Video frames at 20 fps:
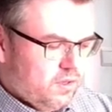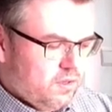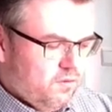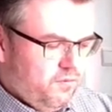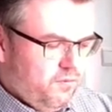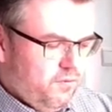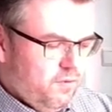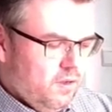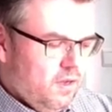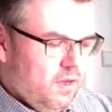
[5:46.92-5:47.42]

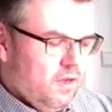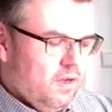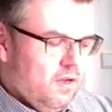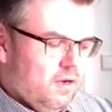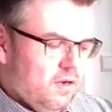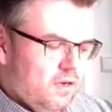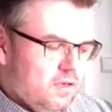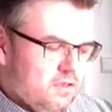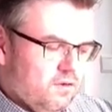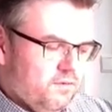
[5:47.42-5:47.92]
dafür,
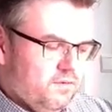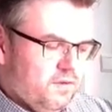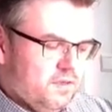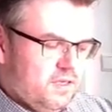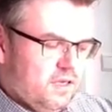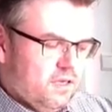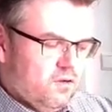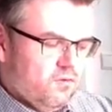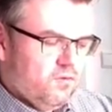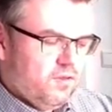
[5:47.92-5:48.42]
dass auf der
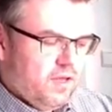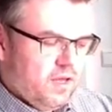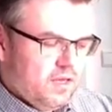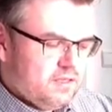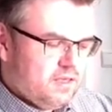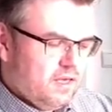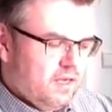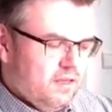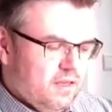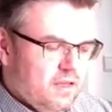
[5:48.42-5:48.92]

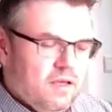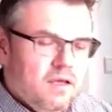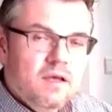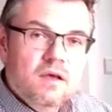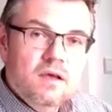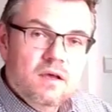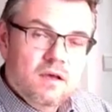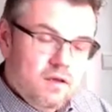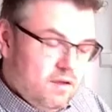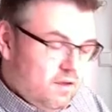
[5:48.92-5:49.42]
Sekundärseite,
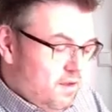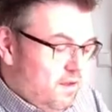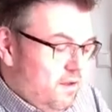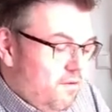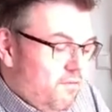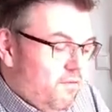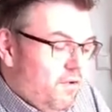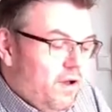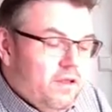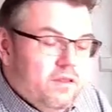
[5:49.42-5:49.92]

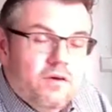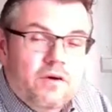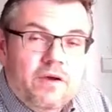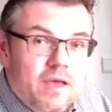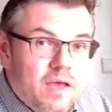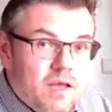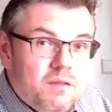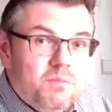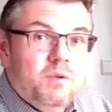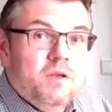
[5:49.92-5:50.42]
weil ich da
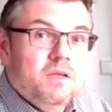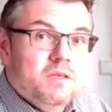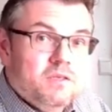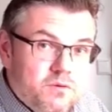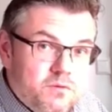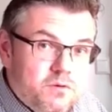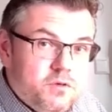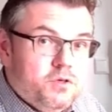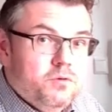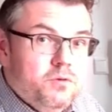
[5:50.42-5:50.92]
errt, bin ist er
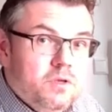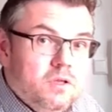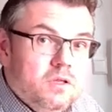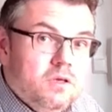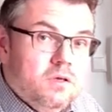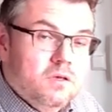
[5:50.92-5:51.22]
selber schuld.